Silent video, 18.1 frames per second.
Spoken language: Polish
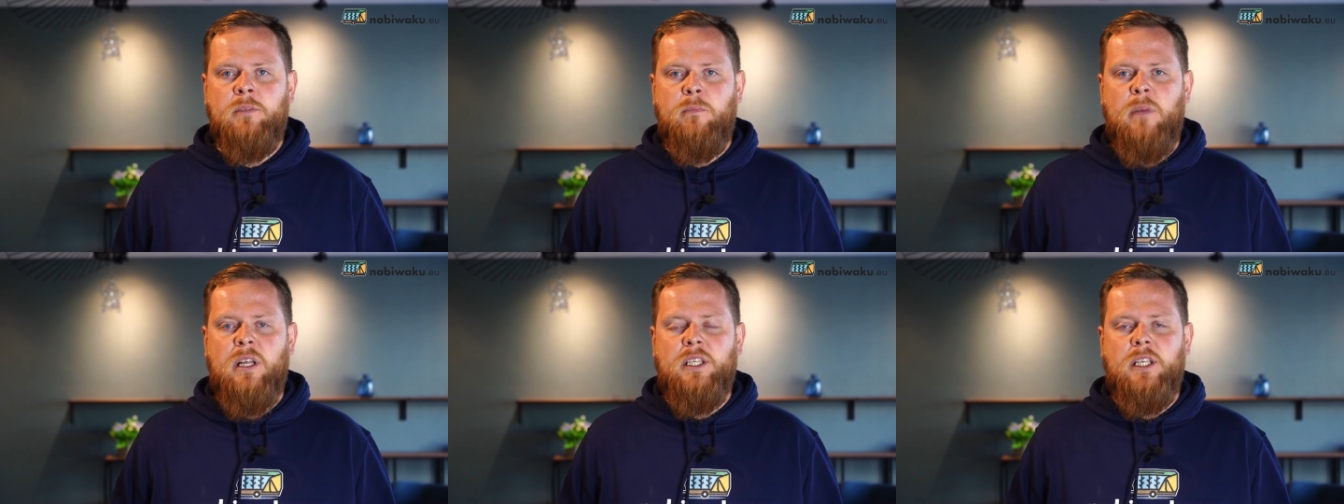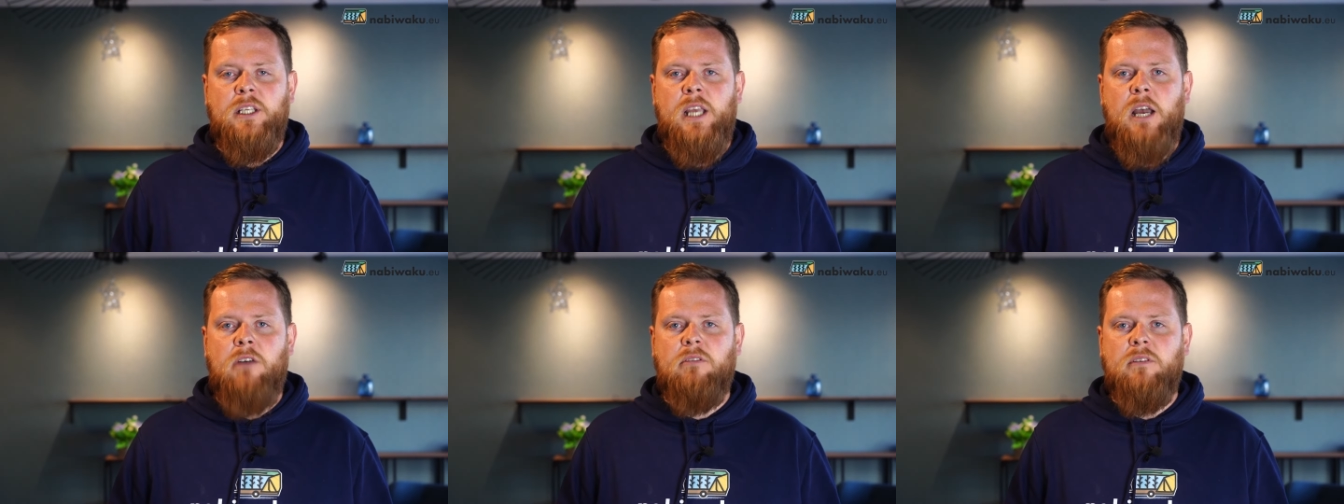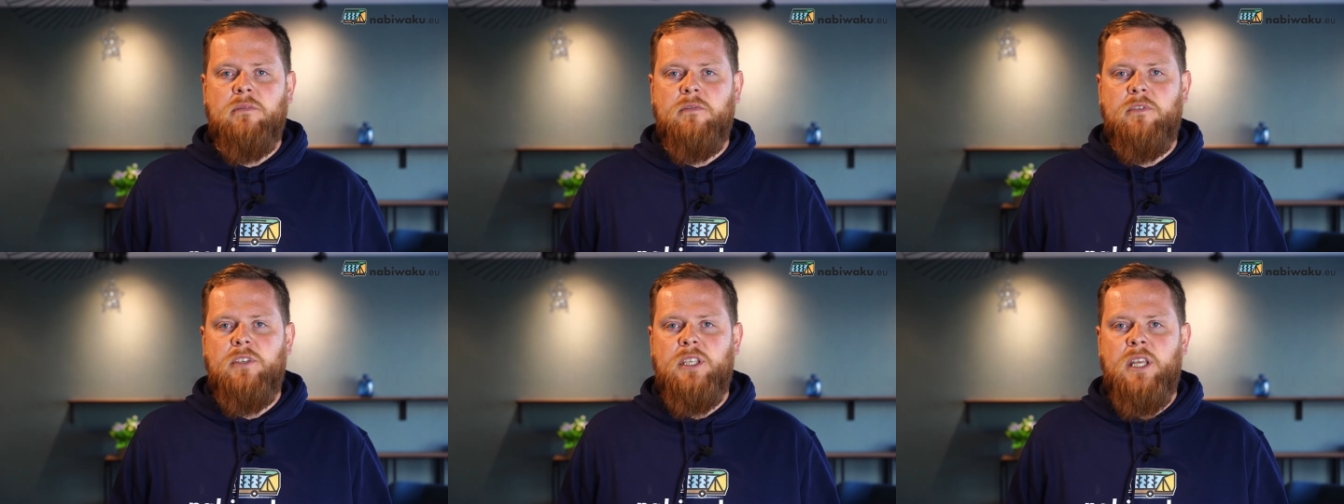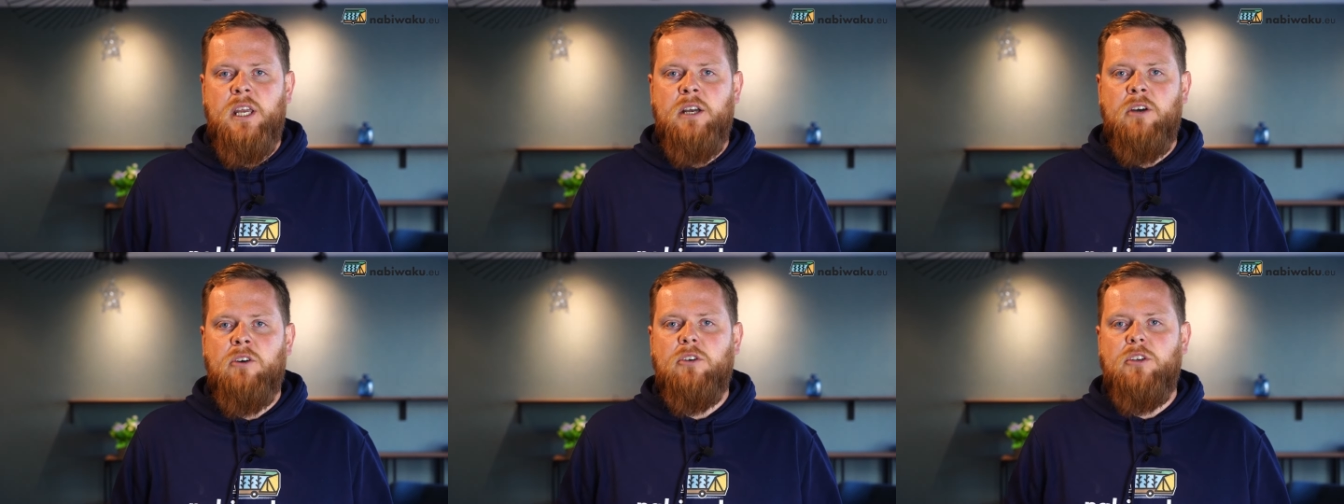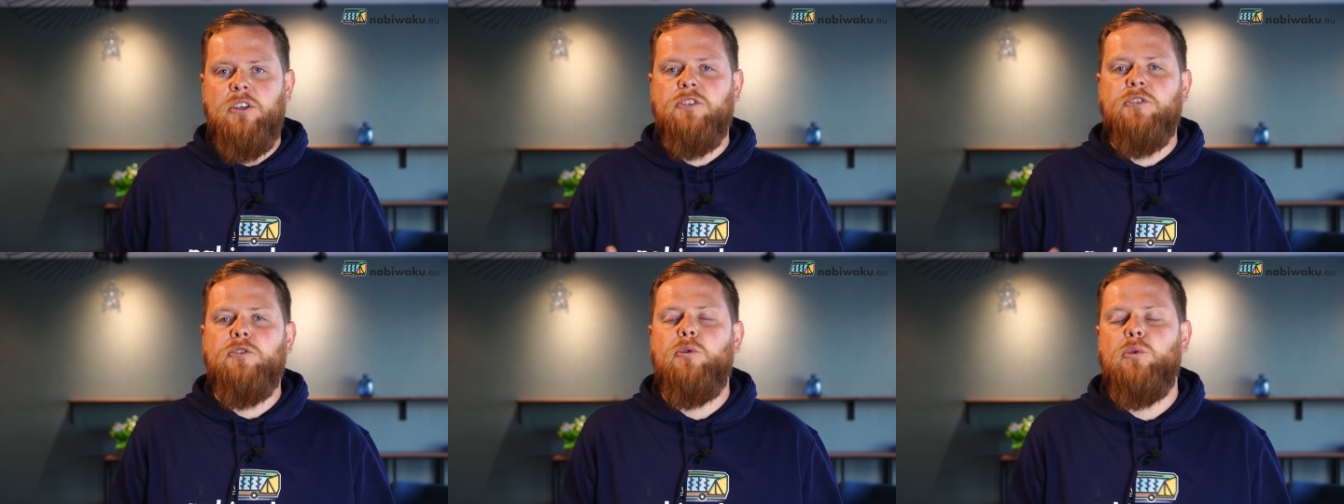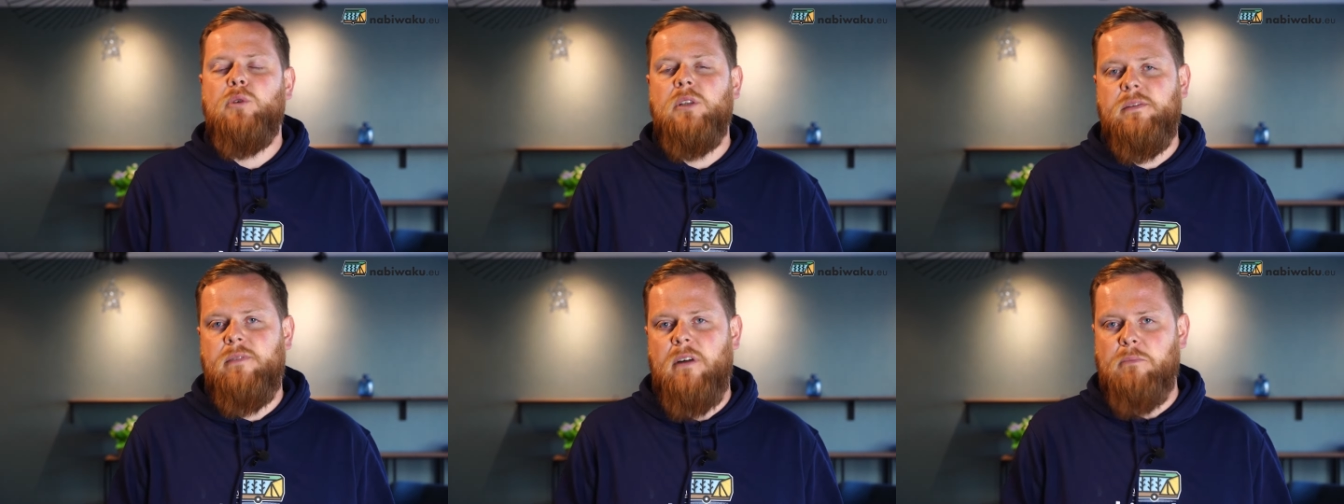materiałem wideo i z
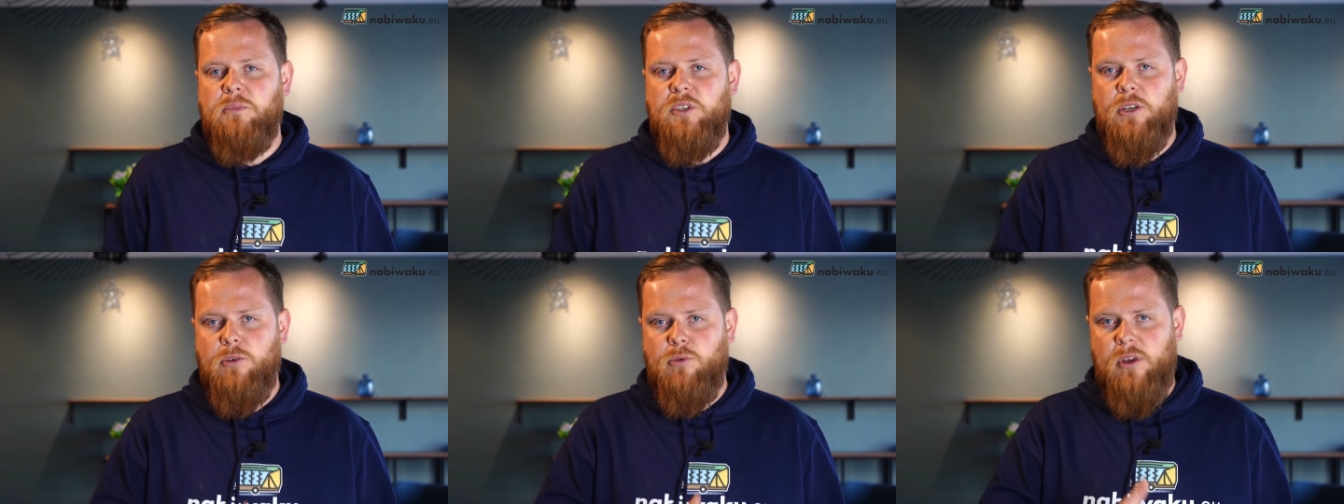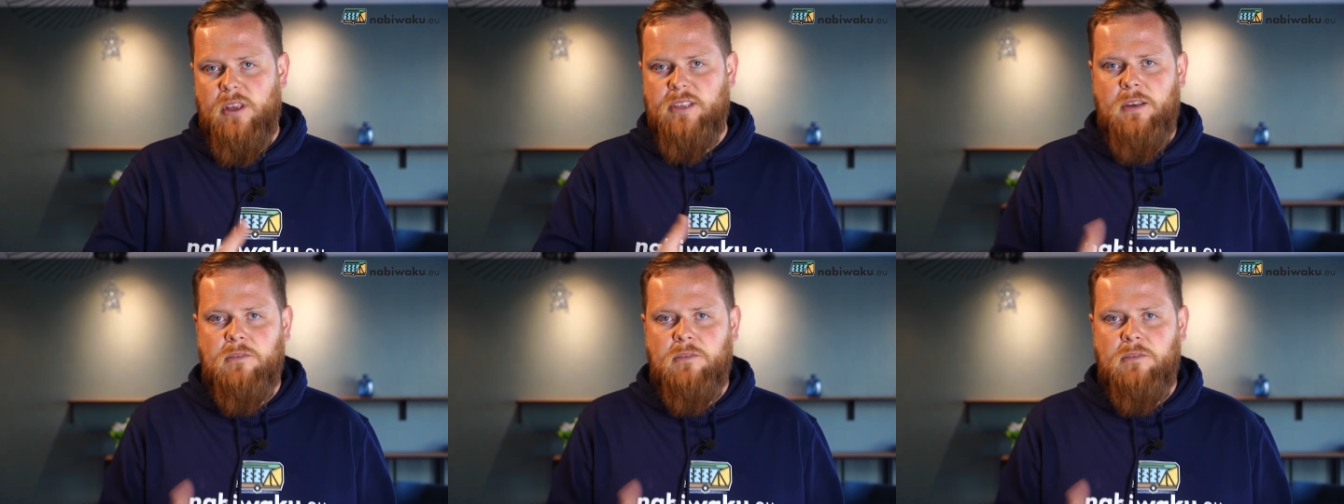góry Wam dziękuję